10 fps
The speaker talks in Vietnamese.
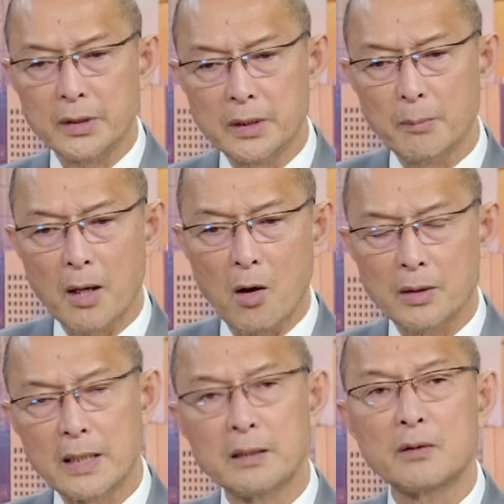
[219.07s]
người mà họ
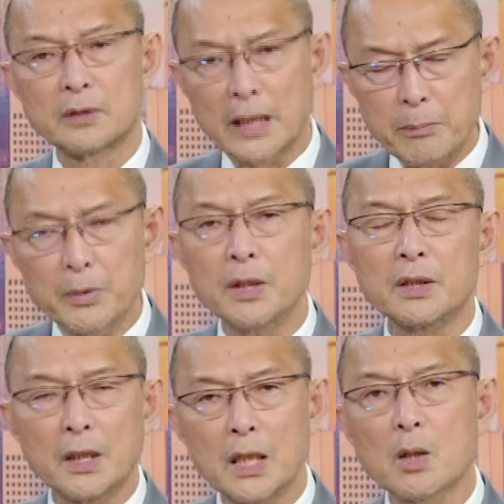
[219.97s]
thấy ờ, tìm được
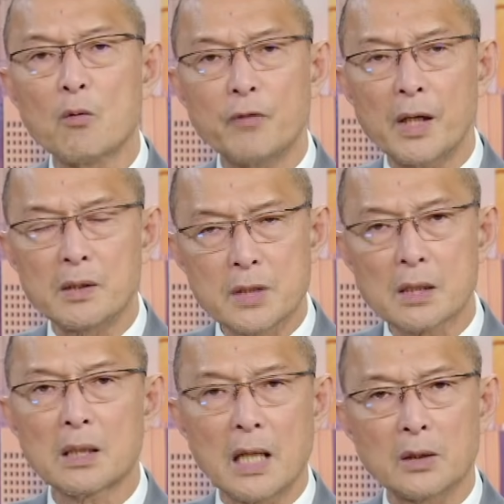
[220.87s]
những cái công việc
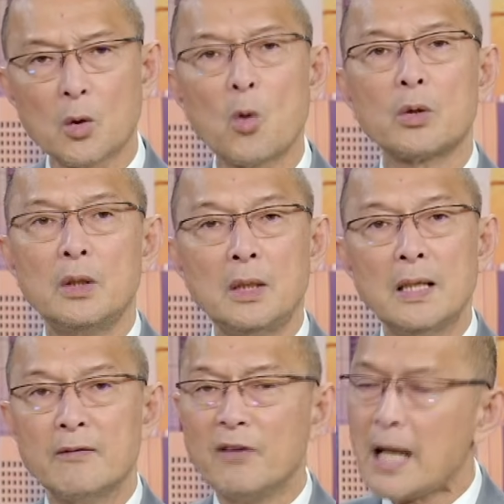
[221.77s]
rất là tốt
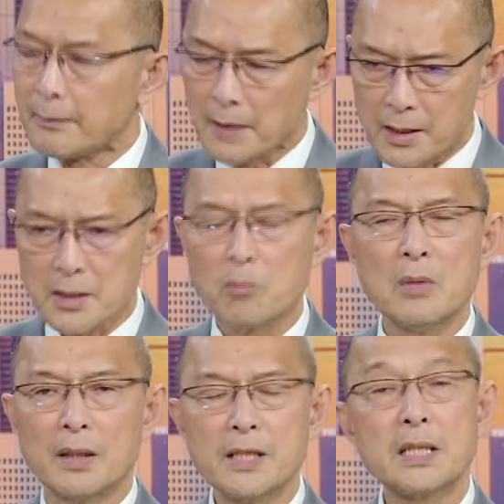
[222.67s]
với lại đời sống
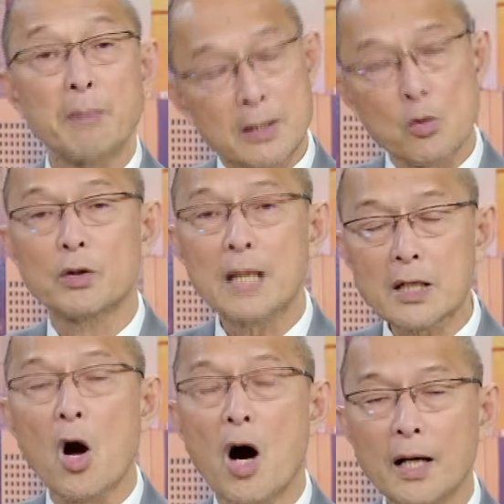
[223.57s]
ở DC mặc dù nó đất
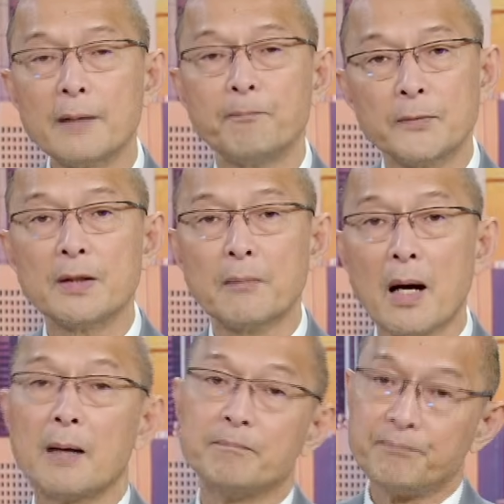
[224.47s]
đỏ đó nhưng
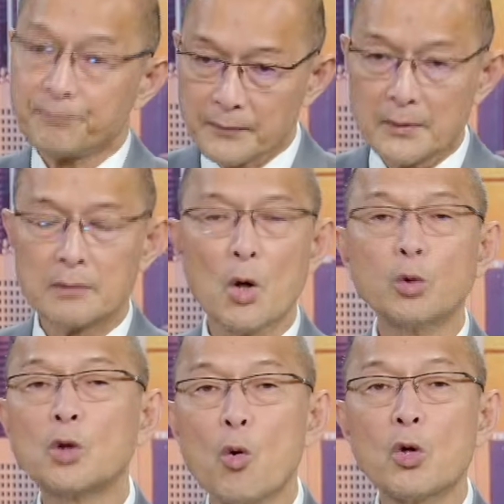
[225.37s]
mà đô
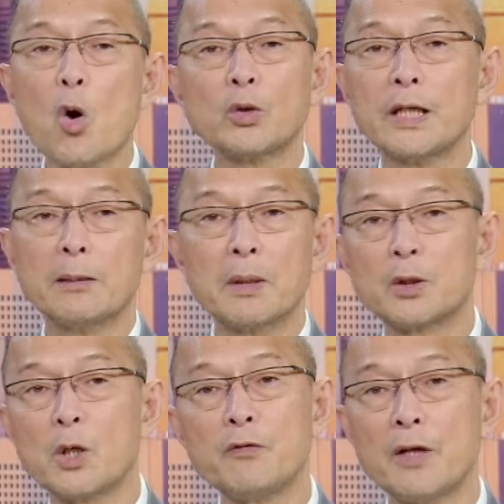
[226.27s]
khu đô thị mà
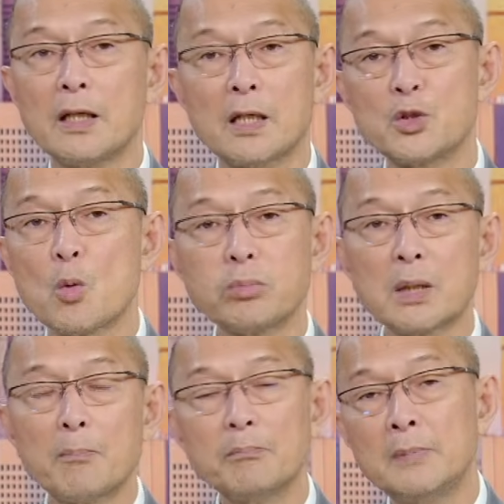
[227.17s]
thưa quý vị là trung
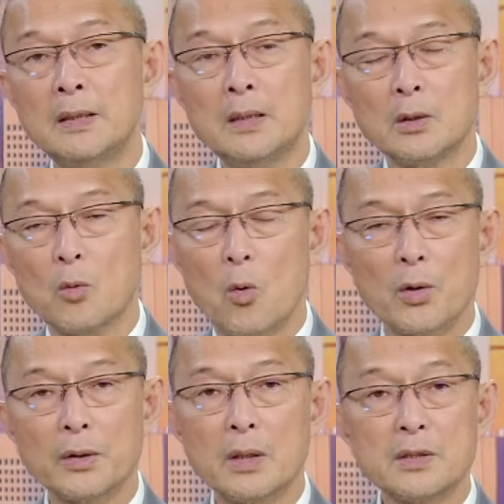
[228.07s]
tâm
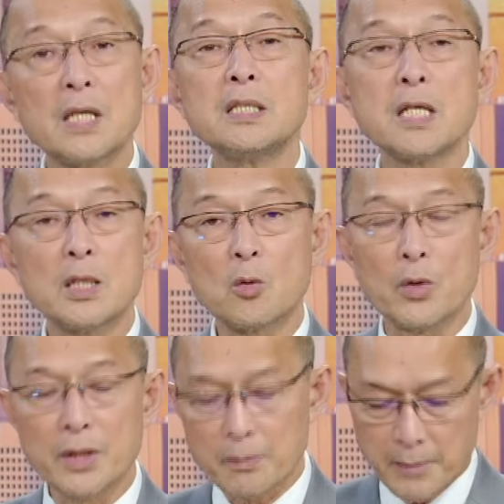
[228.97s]
của ờ, chính trị của
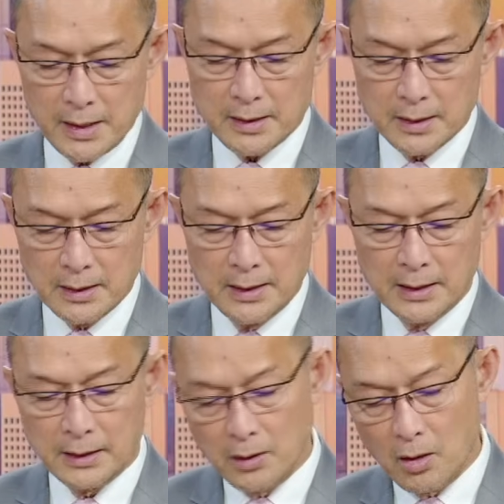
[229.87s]
nước Mỹ nữa
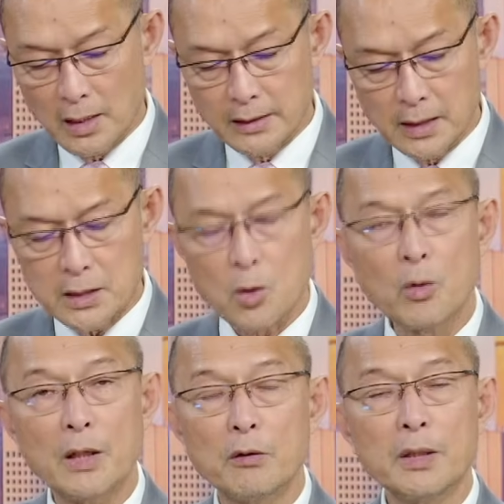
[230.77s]
thì đó là những cái số
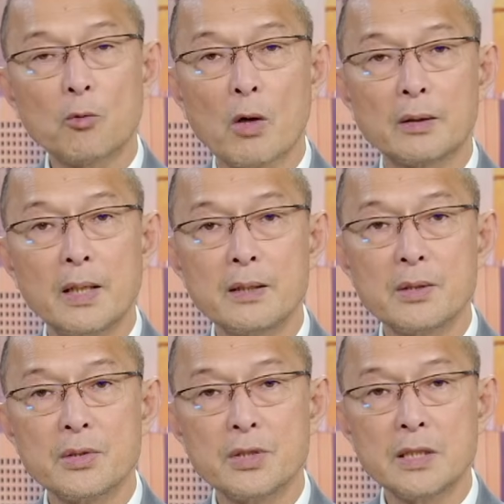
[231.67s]
liệu liên quan đến
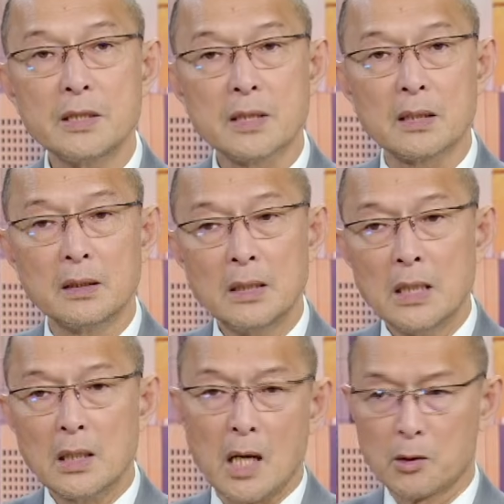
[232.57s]
di dân
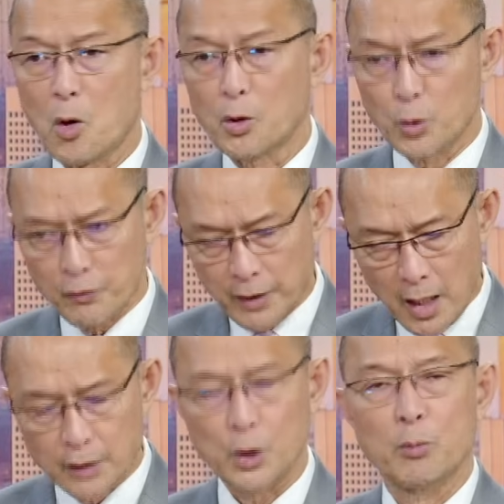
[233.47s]
à, còn quý vị
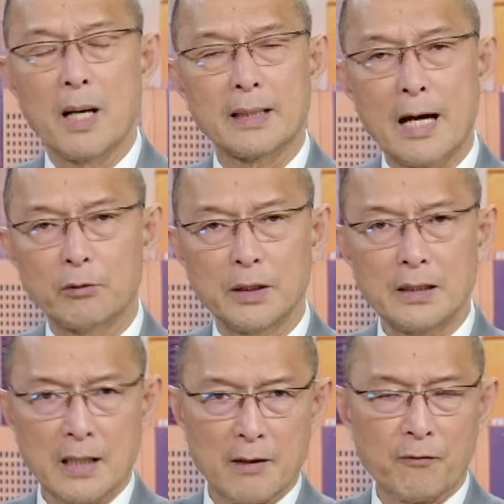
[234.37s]
ở tiểu bang nào
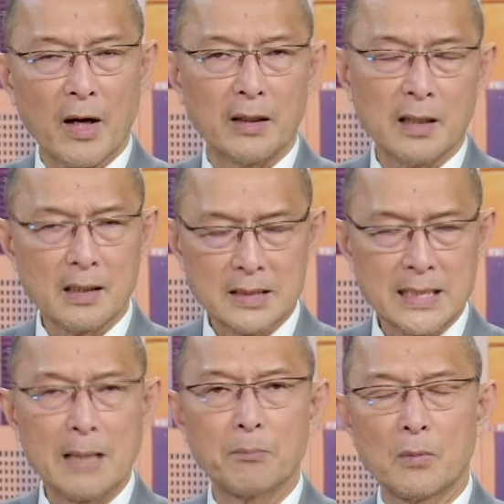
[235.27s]
thì à, phải à,
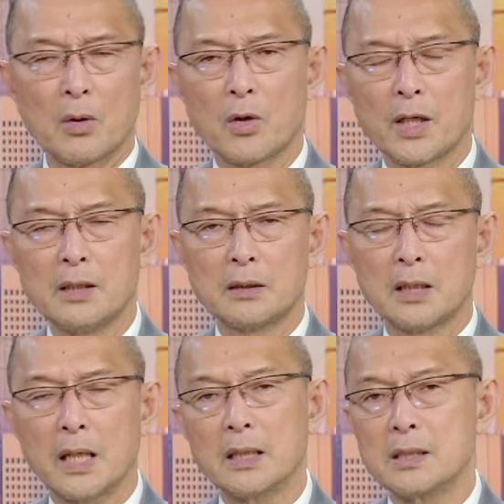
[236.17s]
xem có cái
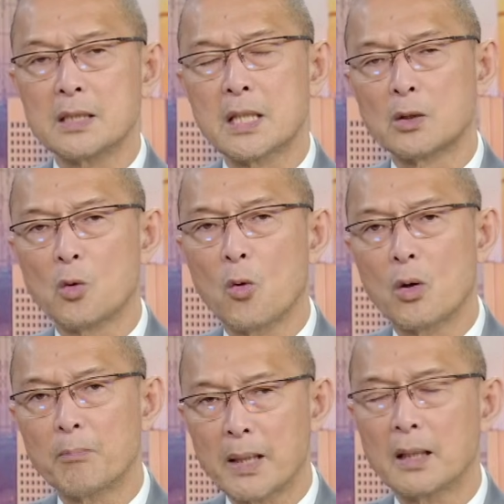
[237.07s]
tình hình di dân
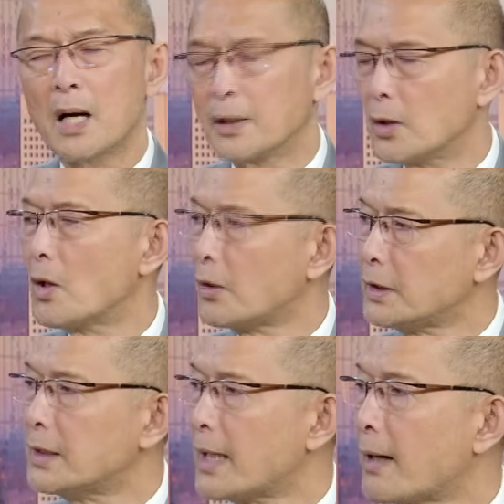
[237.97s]
của mình ở nơi đó như
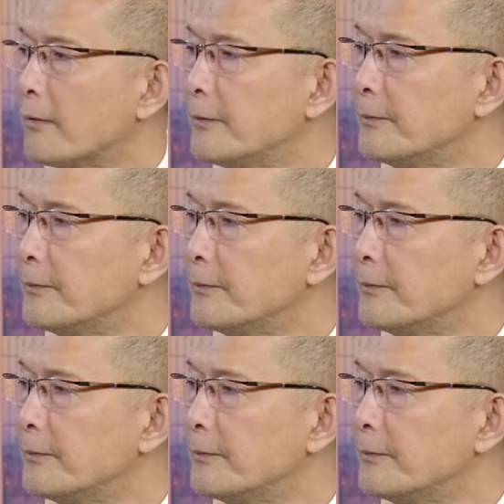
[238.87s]
thế nào